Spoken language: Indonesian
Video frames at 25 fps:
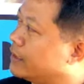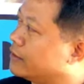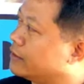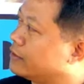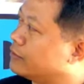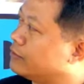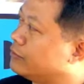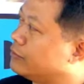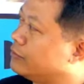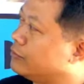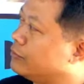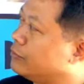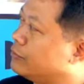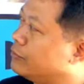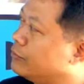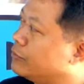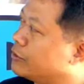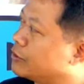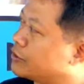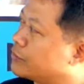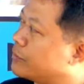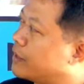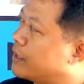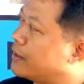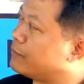itu
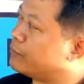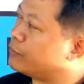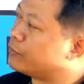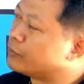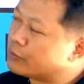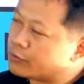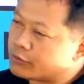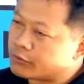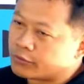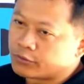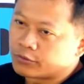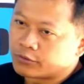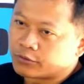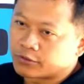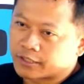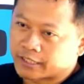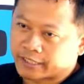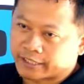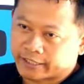humus bambu,